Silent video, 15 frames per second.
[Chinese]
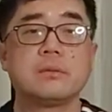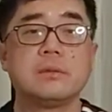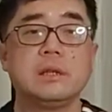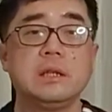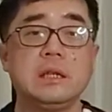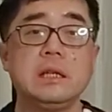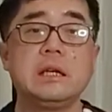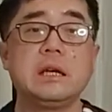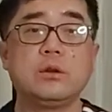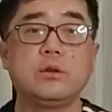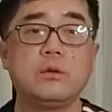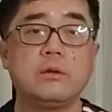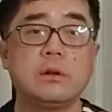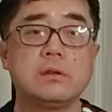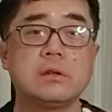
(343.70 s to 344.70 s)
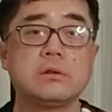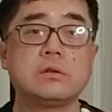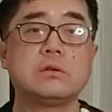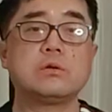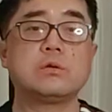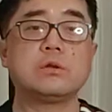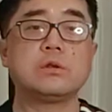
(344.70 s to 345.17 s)
你给对方造
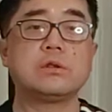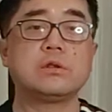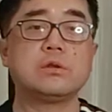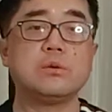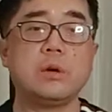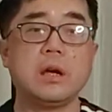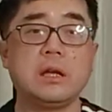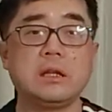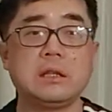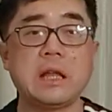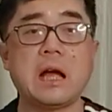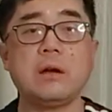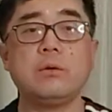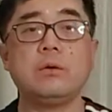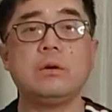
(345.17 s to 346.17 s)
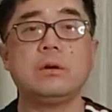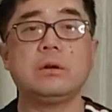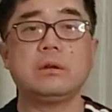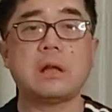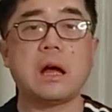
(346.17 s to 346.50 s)
成的损失远大于